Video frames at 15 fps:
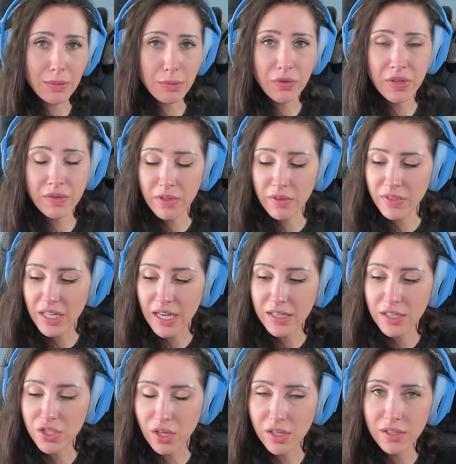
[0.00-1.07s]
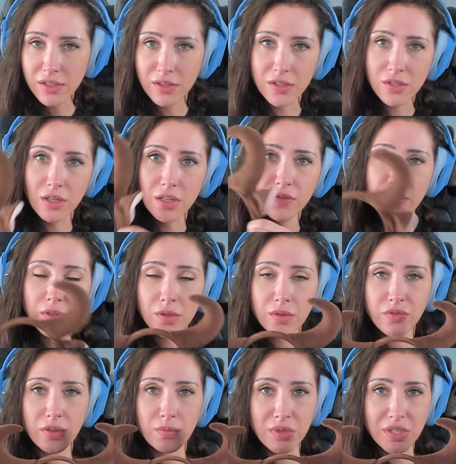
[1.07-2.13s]
haben auf jeden Fall wieder eine tolle Croissant-Füllung
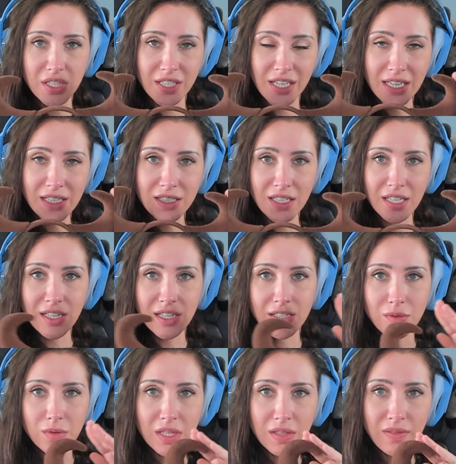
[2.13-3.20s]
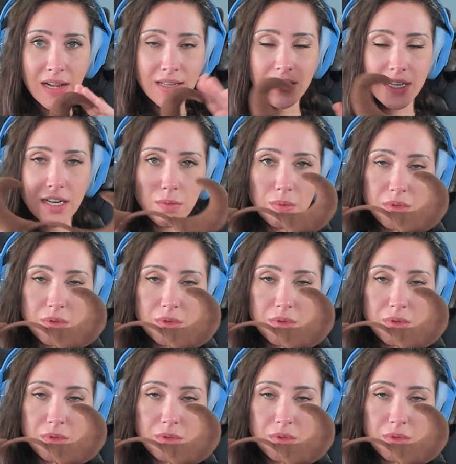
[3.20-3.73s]
von Bitte trenn dich endlich und Gewalt in einer